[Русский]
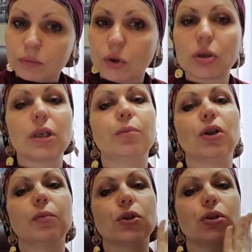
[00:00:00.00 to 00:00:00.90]
То есть
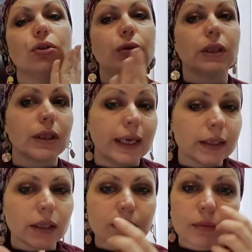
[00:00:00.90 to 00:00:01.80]
ребенок пишет
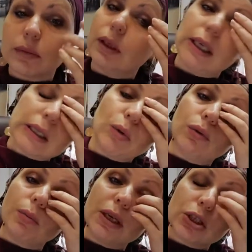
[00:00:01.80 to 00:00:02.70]
юнит-тест, если у
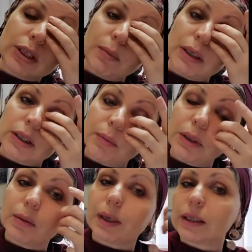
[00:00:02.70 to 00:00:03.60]
него меньше
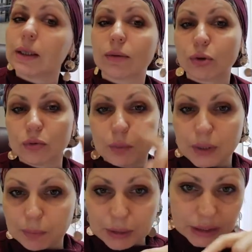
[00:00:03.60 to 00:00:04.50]
75%, он его
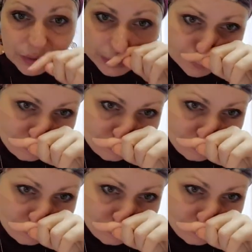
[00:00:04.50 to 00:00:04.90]
переписывает.